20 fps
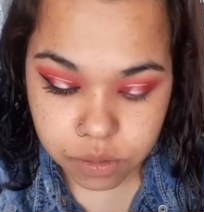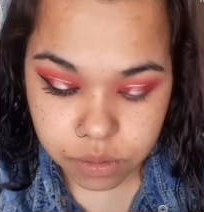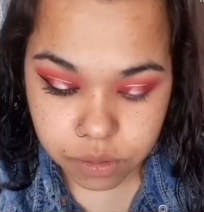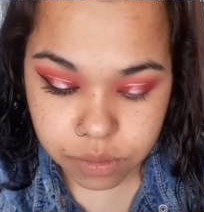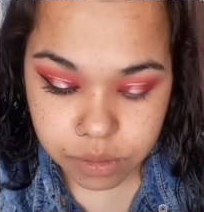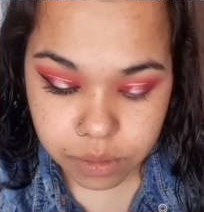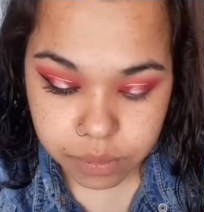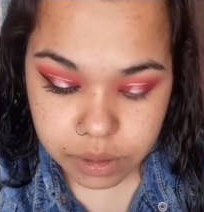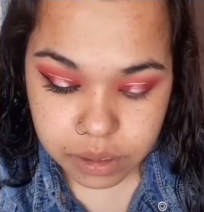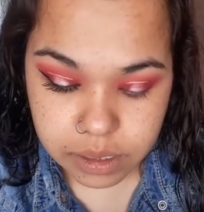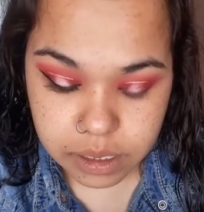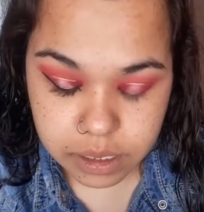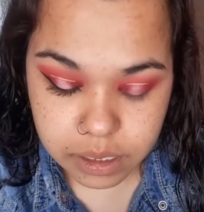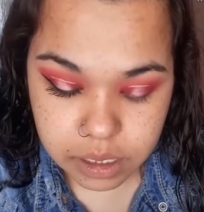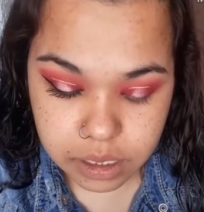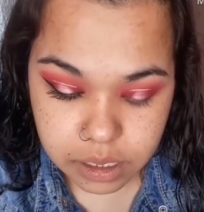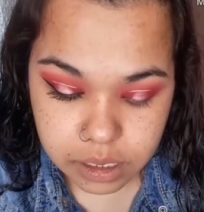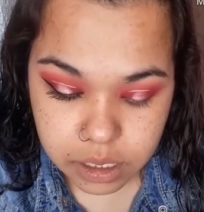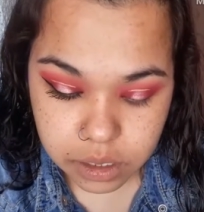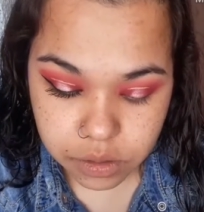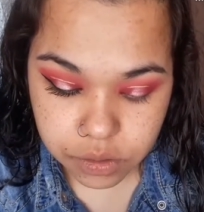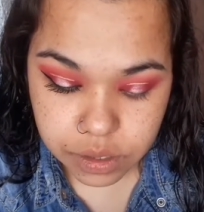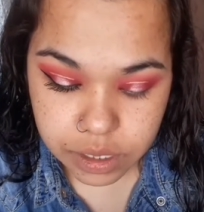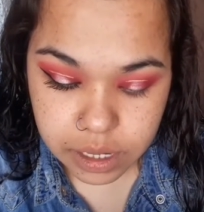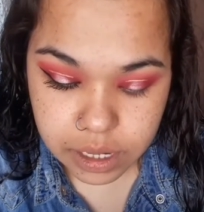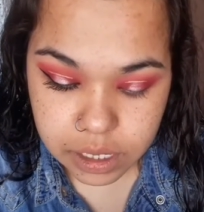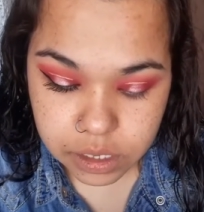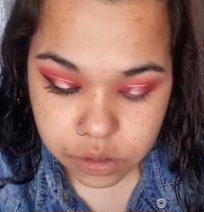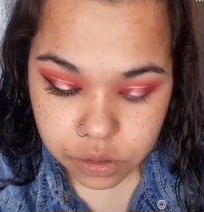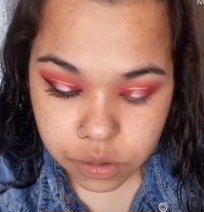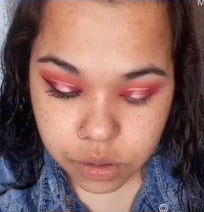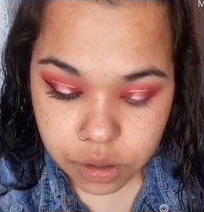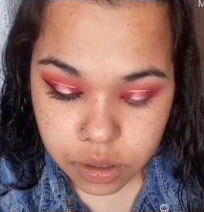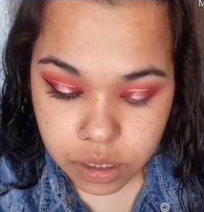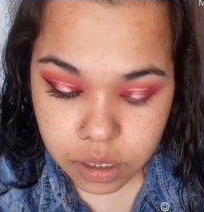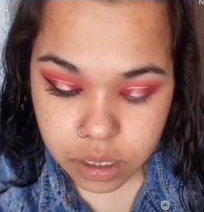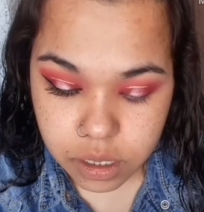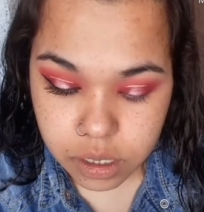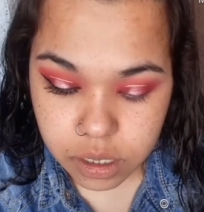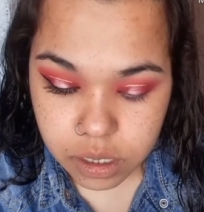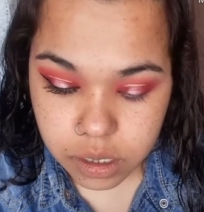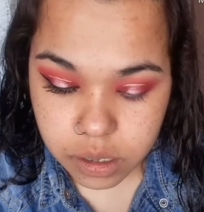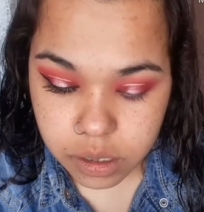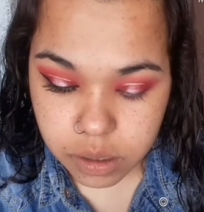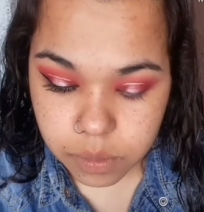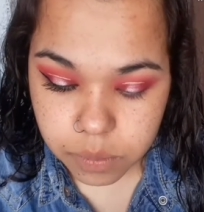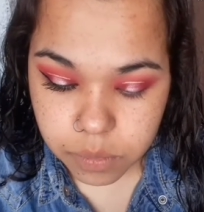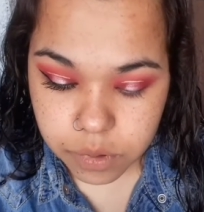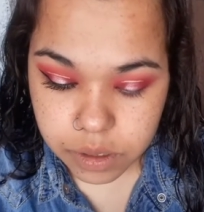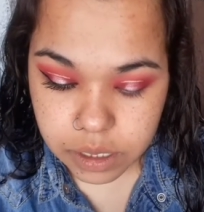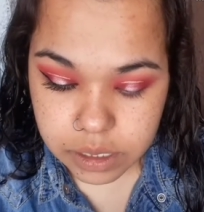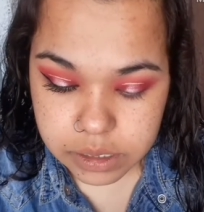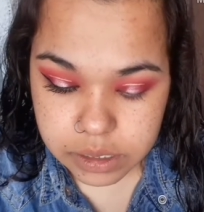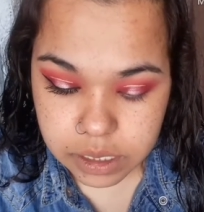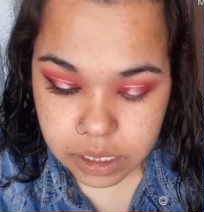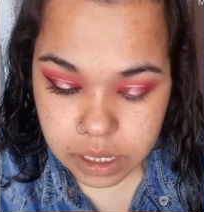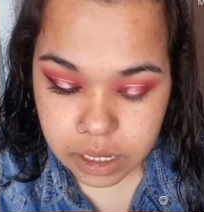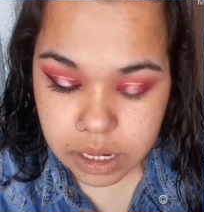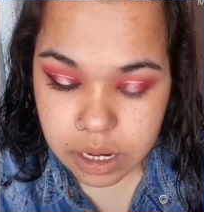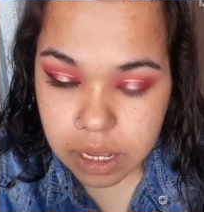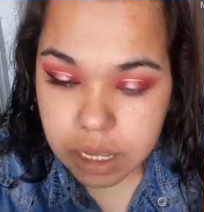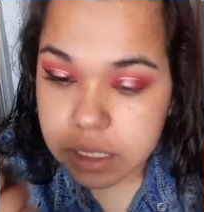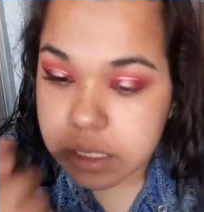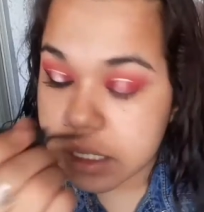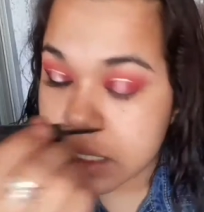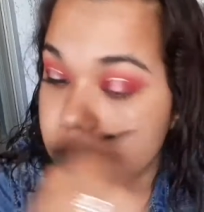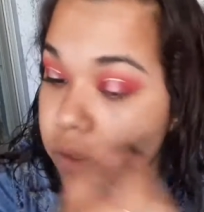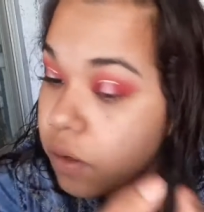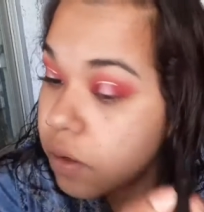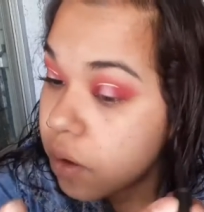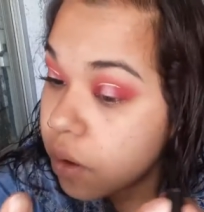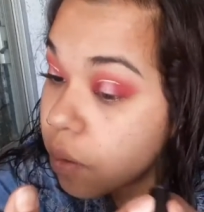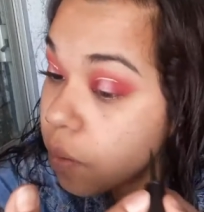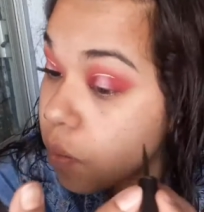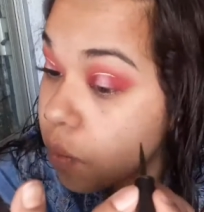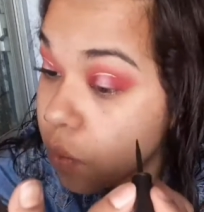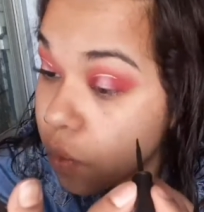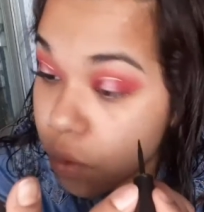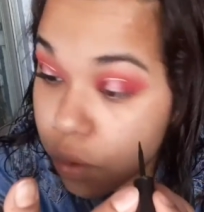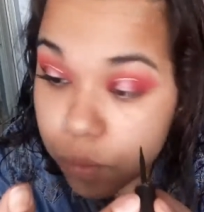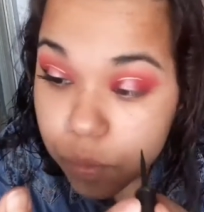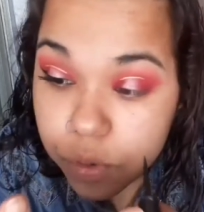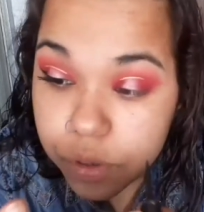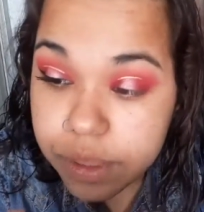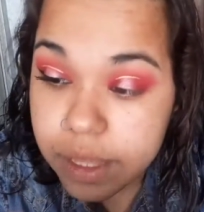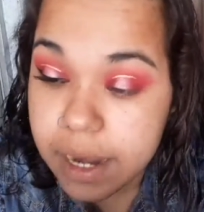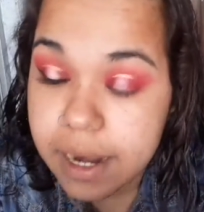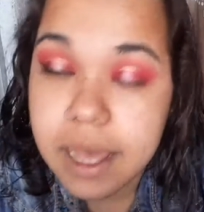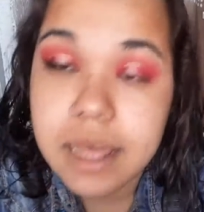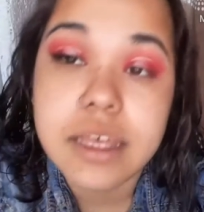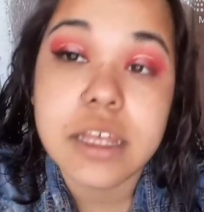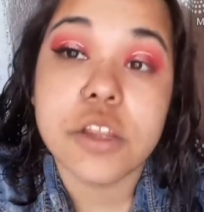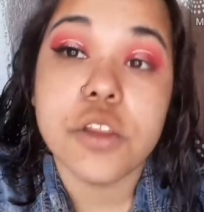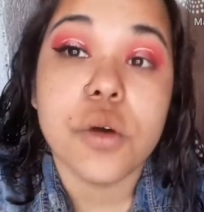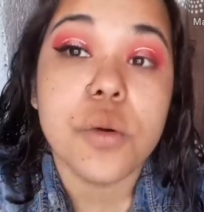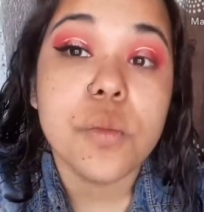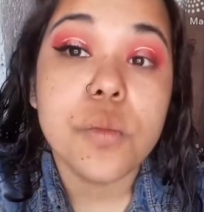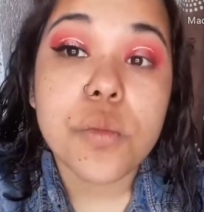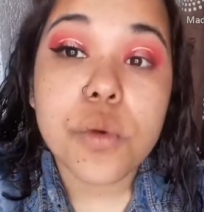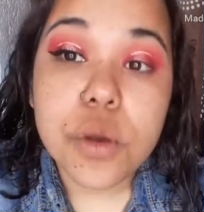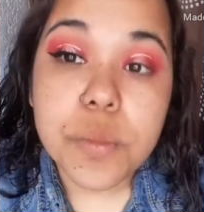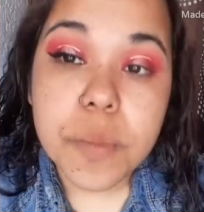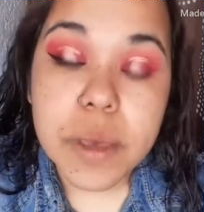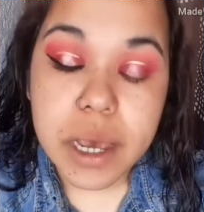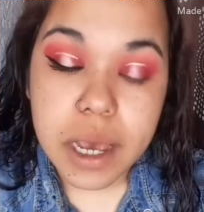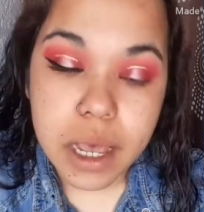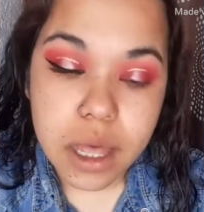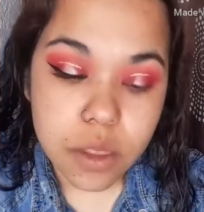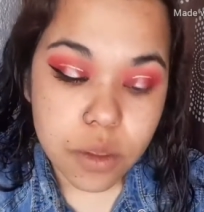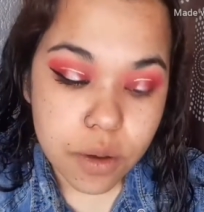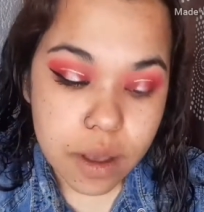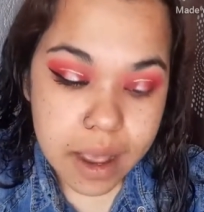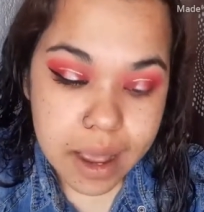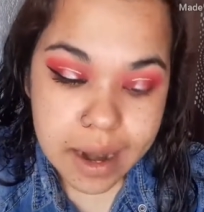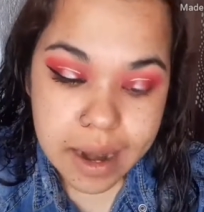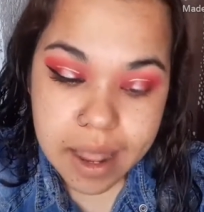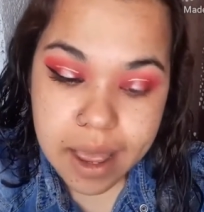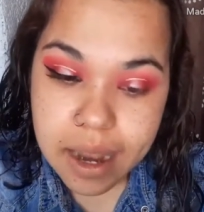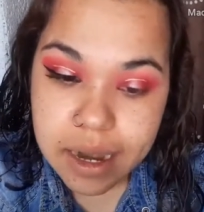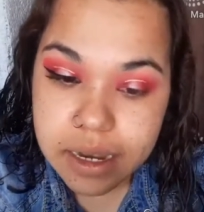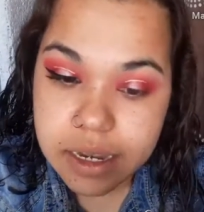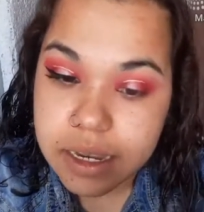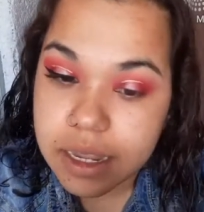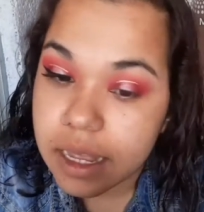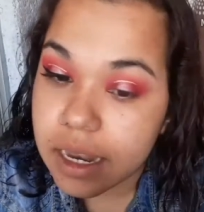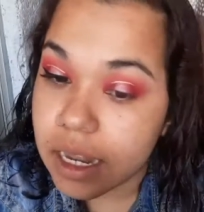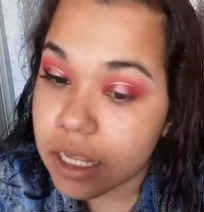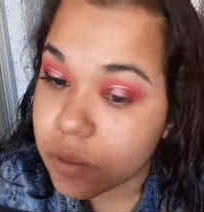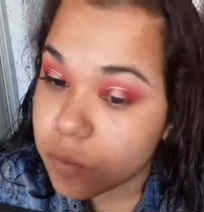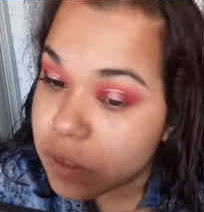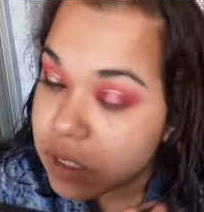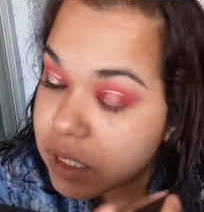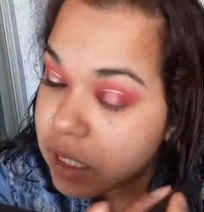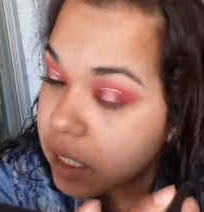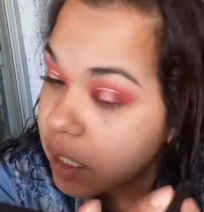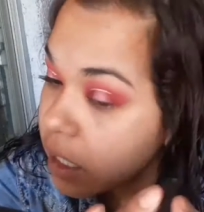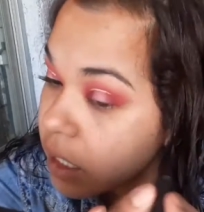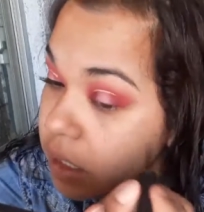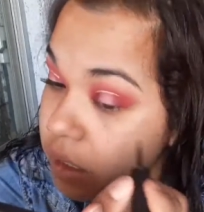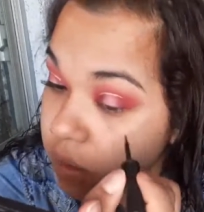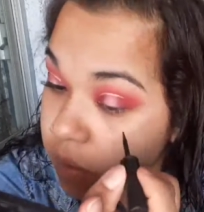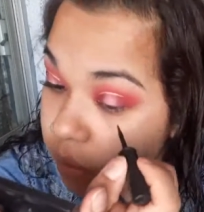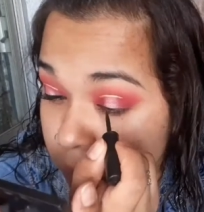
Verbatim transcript: obviamente el delineado de gato y voy a estar haciéndolo muy muy delgadito, muy pegado a la línea de las pestañas.